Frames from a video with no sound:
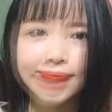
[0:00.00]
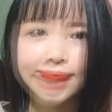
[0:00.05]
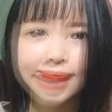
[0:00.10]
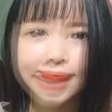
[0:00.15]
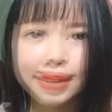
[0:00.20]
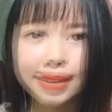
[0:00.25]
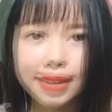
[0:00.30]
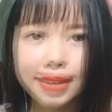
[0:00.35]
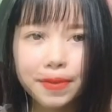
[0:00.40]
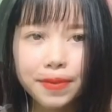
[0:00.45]

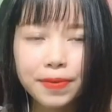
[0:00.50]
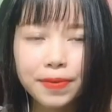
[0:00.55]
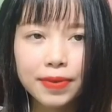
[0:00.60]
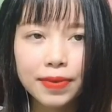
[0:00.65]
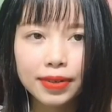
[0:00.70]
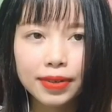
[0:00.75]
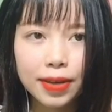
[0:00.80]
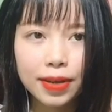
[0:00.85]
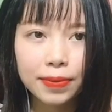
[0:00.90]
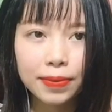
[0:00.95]
Theo nguồn
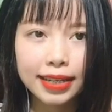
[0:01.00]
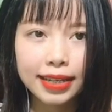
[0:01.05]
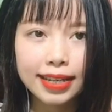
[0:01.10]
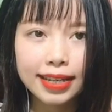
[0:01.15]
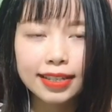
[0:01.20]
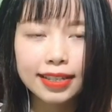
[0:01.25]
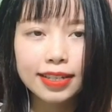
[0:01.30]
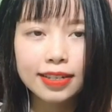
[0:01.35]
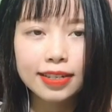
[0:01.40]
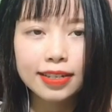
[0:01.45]
thông tin
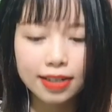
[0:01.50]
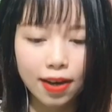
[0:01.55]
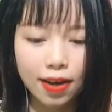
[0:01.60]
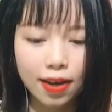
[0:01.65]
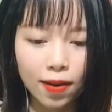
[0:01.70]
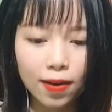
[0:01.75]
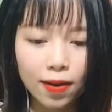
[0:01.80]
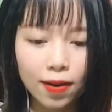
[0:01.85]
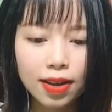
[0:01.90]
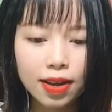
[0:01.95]
trước đó,
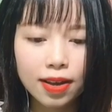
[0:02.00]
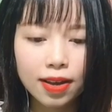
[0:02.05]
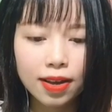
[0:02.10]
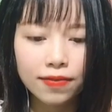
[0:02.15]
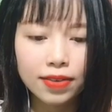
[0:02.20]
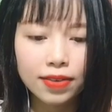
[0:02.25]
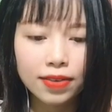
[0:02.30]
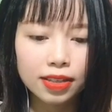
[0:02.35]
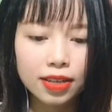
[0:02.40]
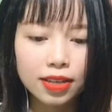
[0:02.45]
vợ
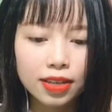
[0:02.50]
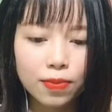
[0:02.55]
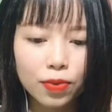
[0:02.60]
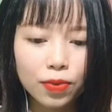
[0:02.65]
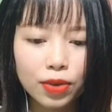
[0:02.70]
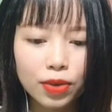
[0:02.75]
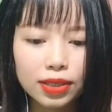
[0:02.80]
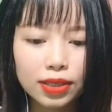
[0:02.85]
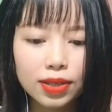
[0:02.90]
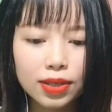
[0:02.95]
chồng Nguyễn
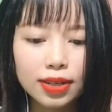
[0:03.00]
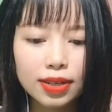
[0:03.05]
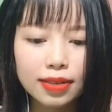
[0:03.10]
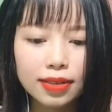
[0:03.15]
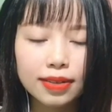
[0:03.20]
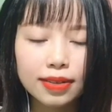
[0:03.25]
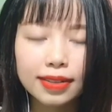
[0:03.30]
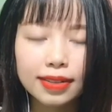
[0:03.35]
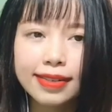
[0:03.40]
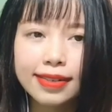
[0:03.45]
Xuân Đường
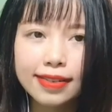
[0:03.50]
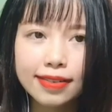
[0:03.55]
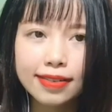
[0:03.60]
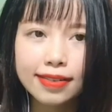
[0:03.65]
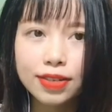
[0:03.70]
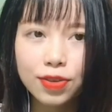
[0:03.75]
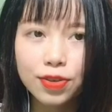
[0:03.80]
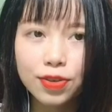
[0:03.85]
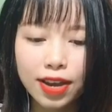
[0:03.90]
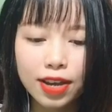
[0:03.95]
tức Đường
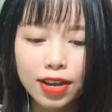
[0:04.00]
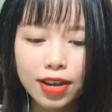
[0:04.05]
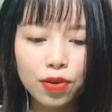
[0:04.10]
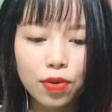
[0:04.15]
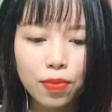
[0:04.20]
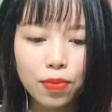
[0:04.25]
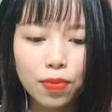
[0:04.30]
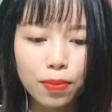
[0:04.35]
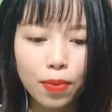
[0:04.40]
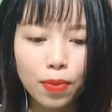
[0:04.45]
Nhuệ
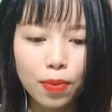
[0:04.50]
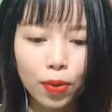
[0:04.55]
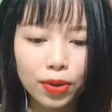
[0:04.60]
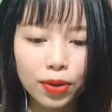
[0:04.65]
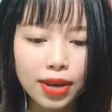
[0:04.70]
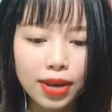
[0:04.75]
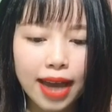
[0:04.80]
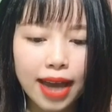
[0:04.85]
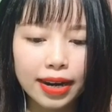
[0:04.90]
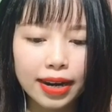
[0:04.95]
cùng bốn
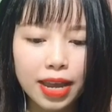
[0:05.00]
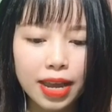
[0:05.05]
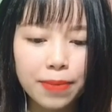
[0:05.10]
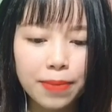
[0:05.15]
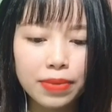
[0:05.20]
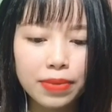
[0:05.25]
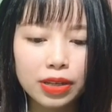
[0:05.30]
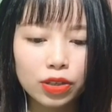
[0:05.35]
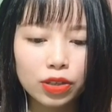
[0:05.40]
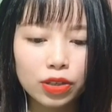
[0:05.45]
đàn em bị
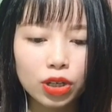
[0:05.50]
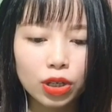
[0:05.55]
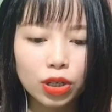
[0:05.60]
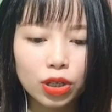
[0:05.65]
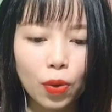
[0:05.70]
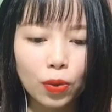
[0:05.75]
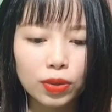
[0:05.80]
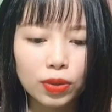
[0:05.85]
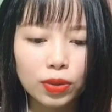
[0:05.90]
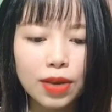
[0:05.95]
truy tố
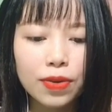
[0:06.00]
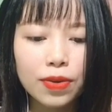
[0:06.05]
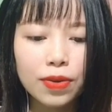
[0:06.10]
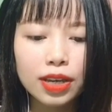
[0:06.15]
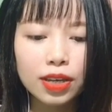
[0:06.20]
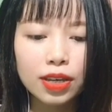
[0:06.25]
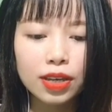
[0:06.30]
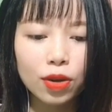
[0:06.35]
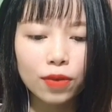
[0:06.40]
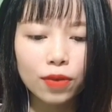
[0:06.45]
sau khi
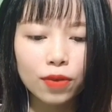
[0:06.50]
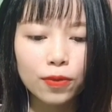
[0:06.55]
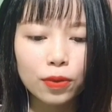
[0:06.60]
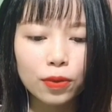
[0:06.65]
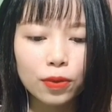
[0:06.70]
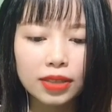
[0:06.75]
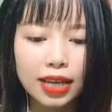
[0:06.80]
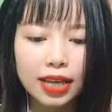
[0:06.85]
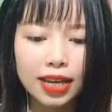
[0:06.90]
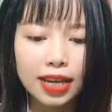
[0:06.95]
nhốt phụ
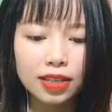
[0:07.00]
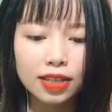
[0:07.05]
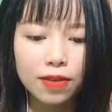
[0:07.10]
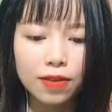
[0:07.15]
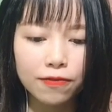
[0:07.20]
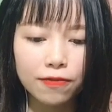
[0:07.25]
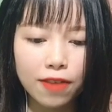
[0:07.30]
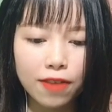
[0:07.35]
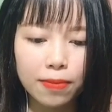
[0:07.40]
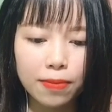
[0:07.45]
xe trong
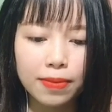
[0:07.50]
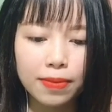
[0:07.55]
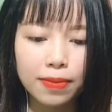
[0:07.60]
phòng,